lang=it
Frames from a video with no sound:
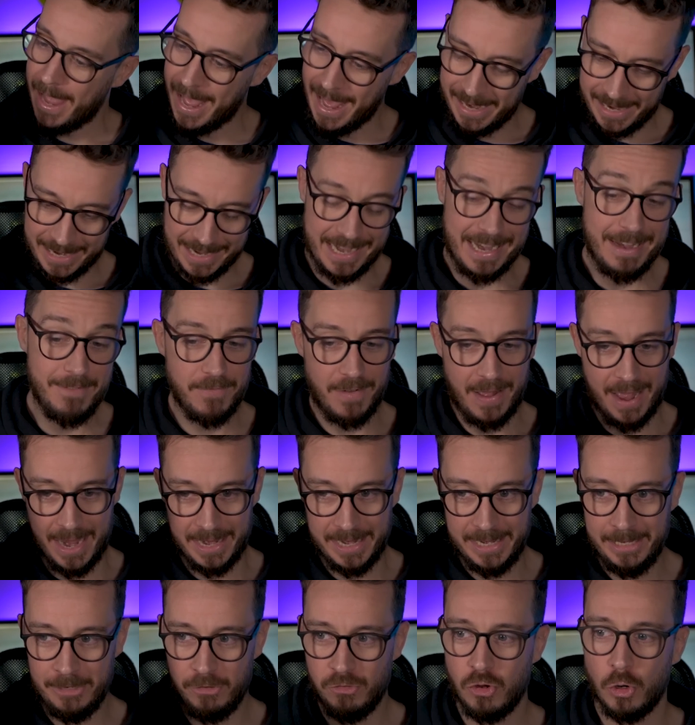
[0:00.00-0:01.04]
arriva
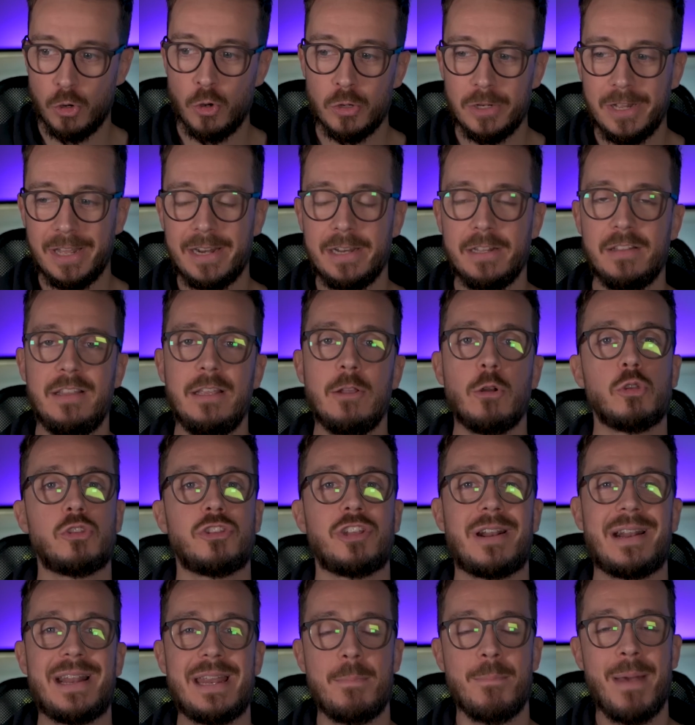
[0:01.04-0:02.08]
il giorno del ritiro
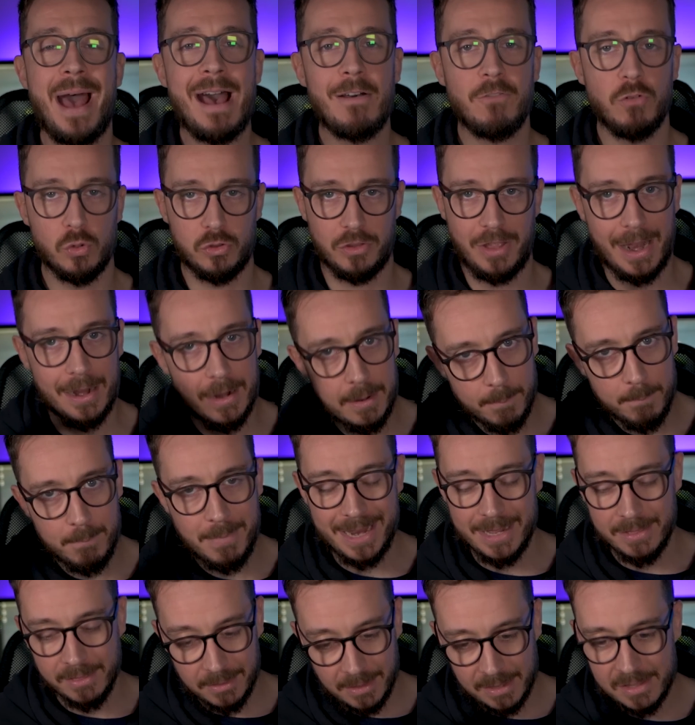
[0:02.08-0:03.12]
tremavo
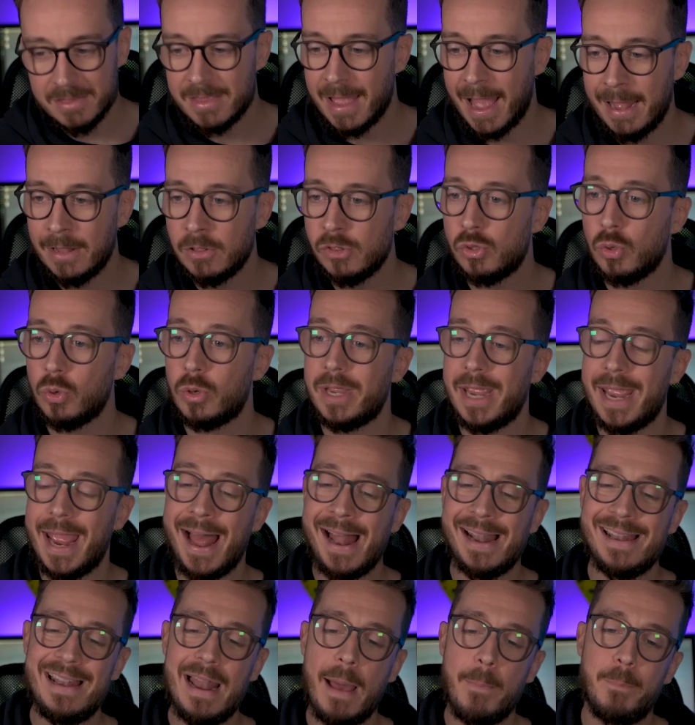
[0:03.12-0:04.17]
talmente tanto che
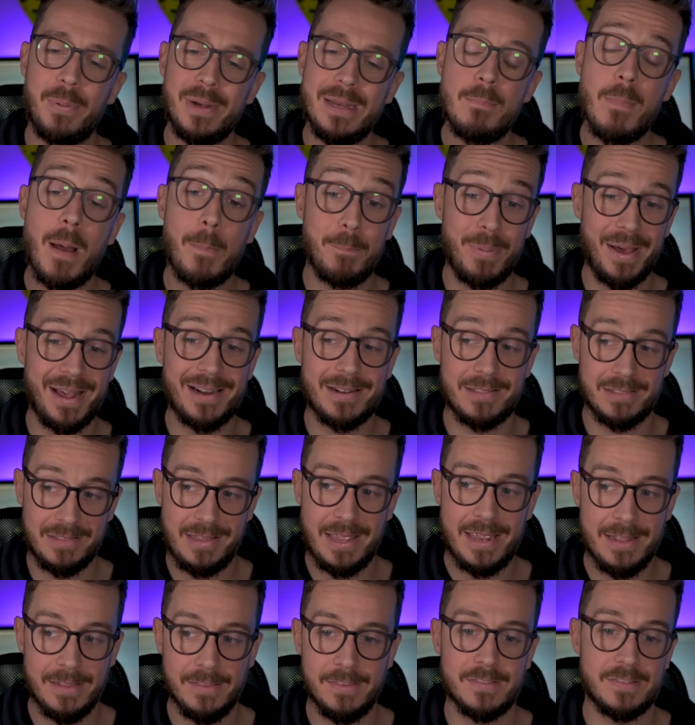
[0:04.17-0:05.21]
alla prima
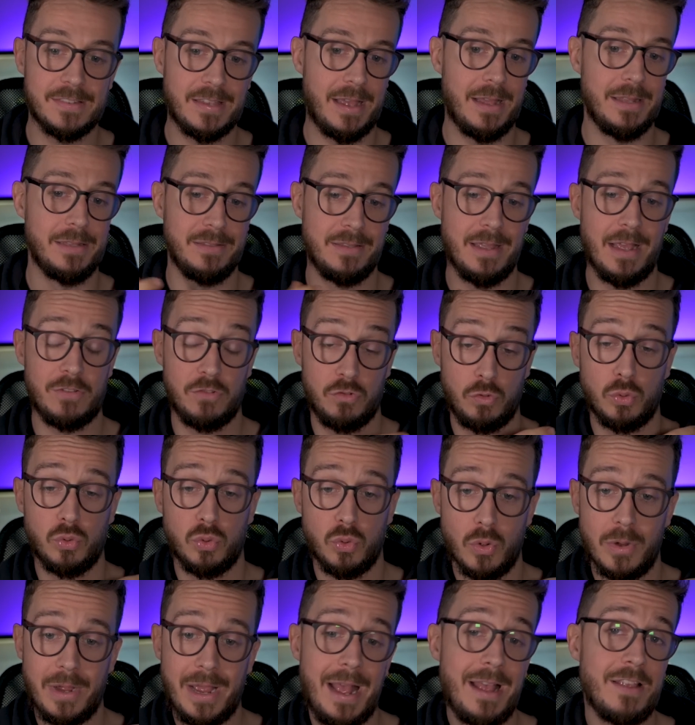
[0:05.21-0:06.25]
partenza da
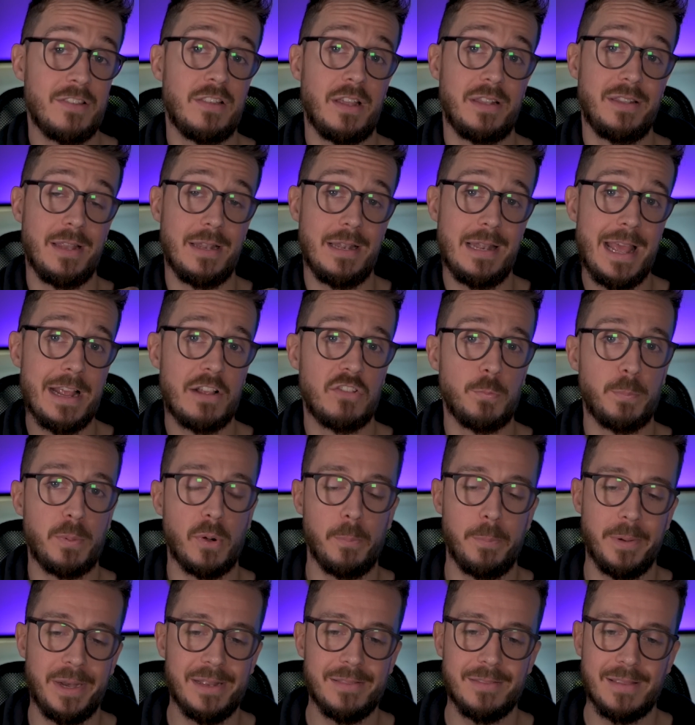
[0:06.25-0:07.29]
sotto casa dell'ex
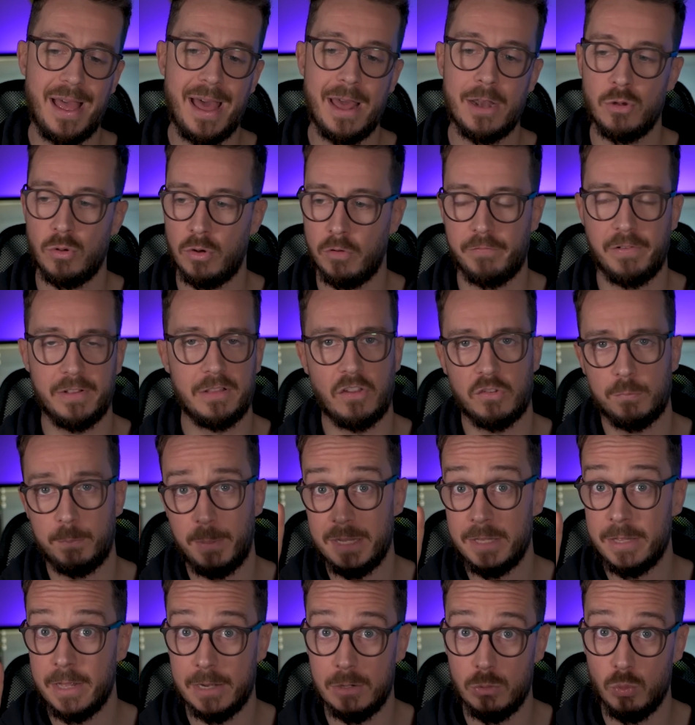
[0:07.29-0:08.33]
proprietario l'ho fatta
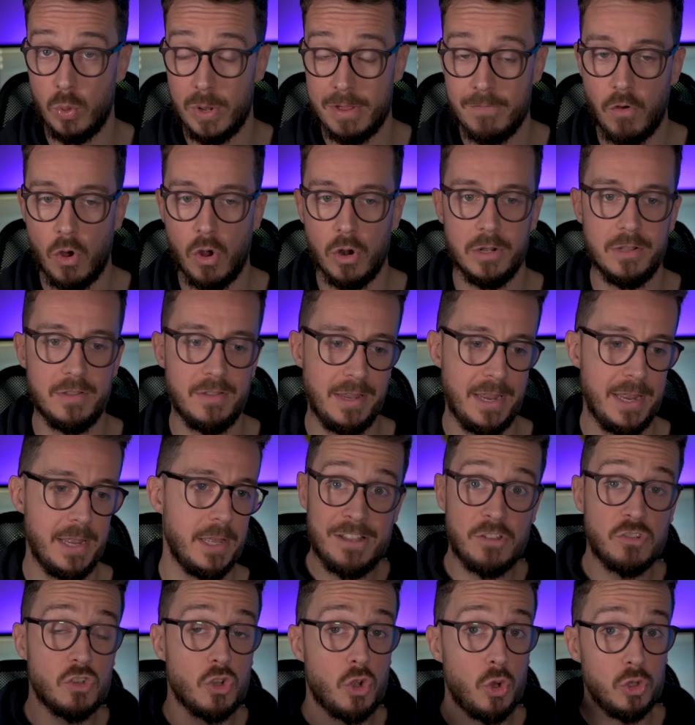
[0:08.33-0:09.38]
spegnere due volte
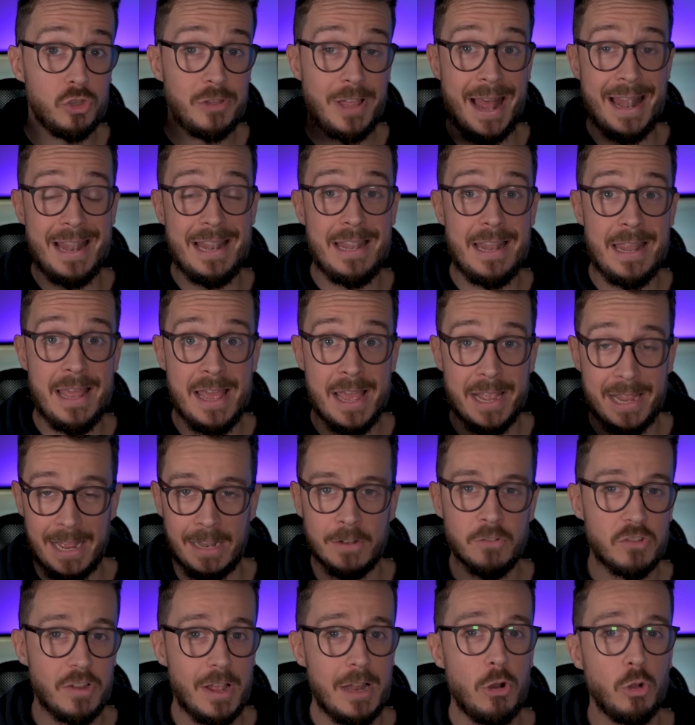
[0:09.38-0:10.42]
esco dal
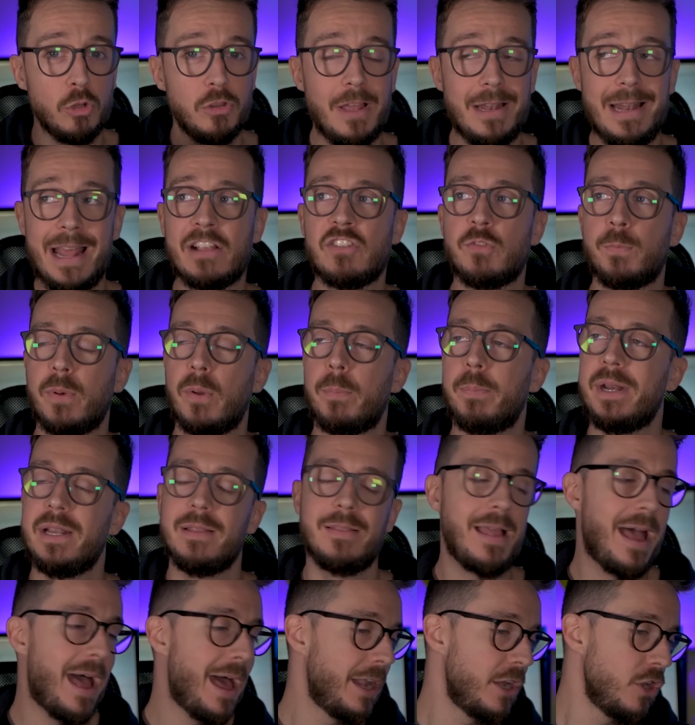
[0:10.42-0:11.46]
cancello dell'ex
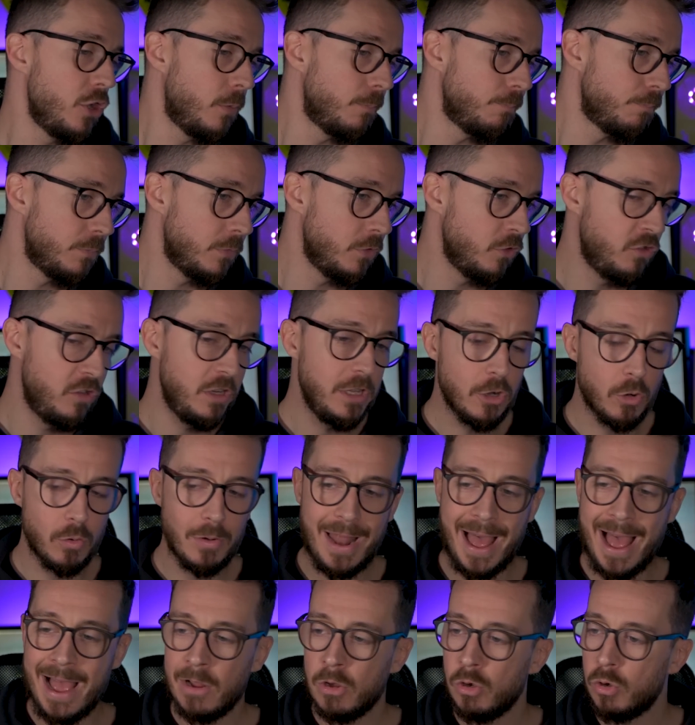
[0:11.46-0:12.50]
proprietario giro
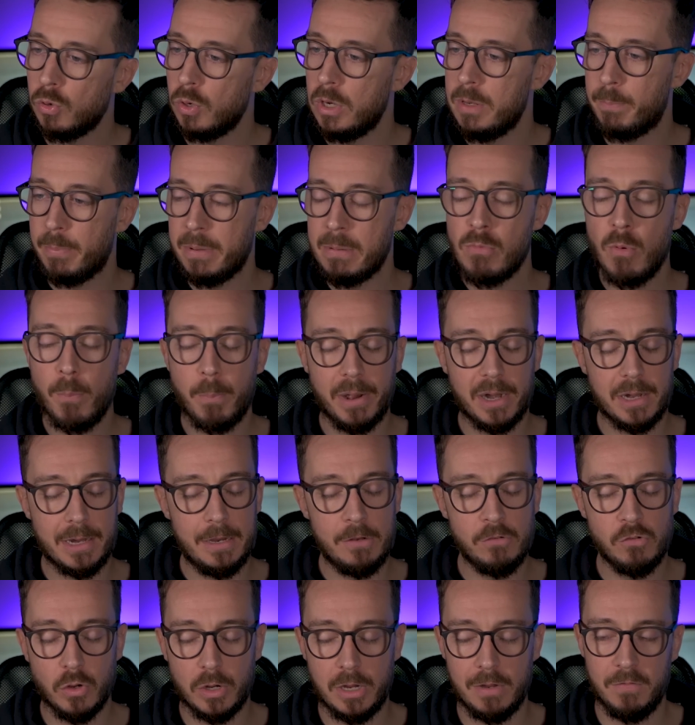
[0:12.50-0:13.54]
l'angolo il primo
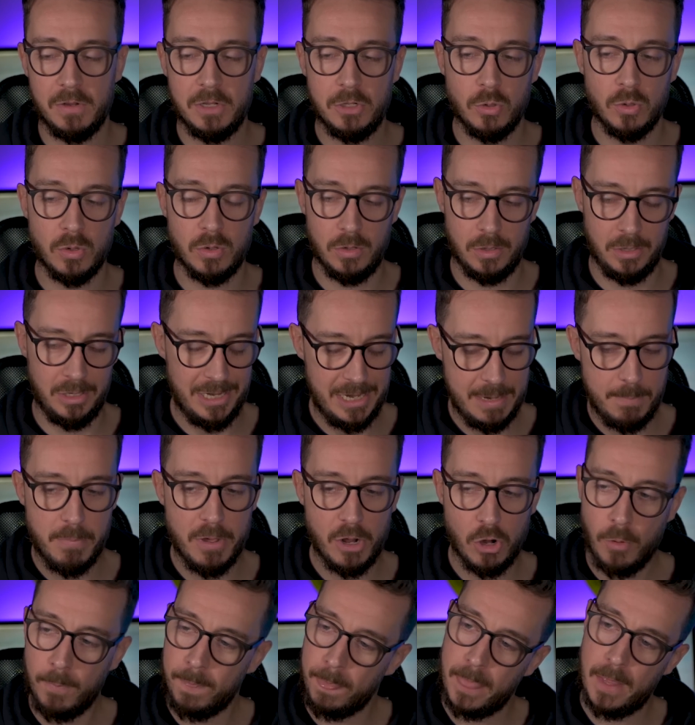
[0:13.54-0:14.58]
parcheggio che vedo
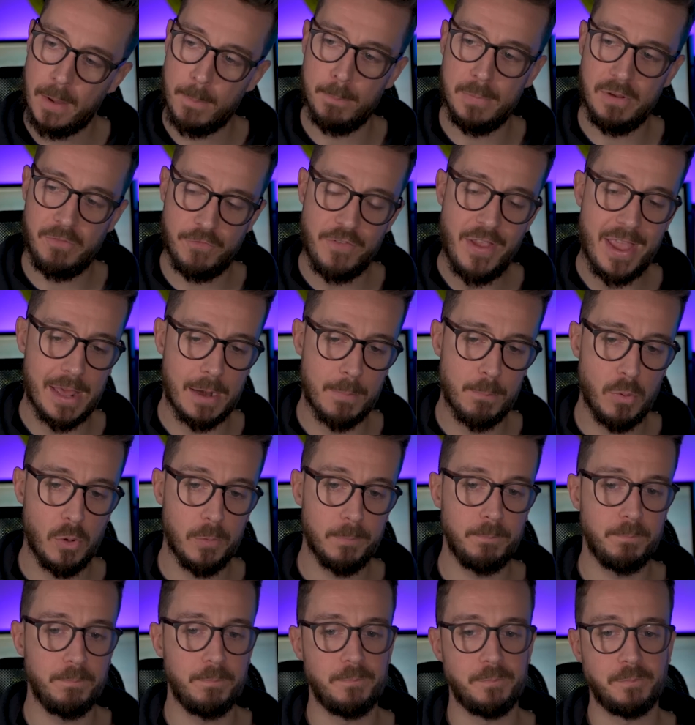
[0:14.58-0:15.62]
libero mi fermo